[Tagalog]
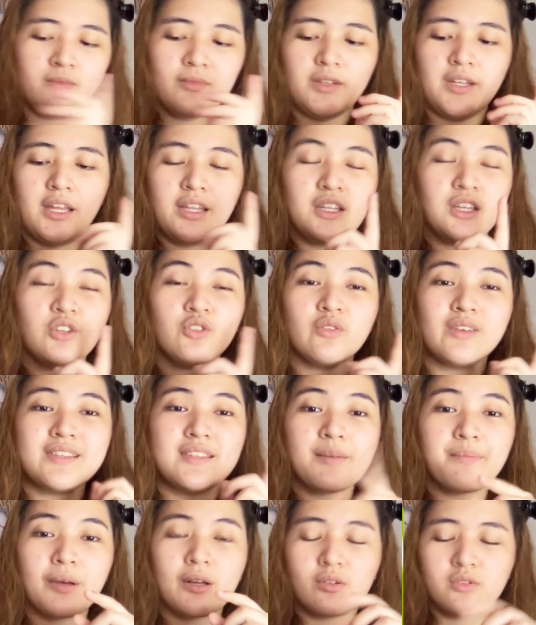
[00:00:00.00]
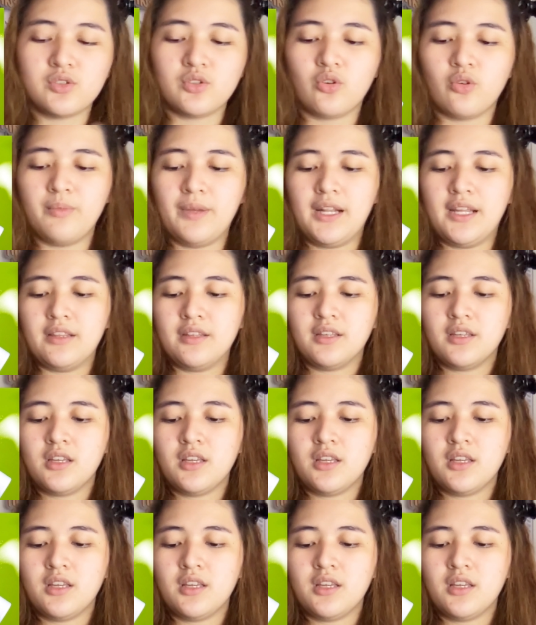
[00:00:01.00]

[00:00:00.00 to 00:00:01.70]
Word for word: Yan, yun yung isa pang gusto ko bilhin.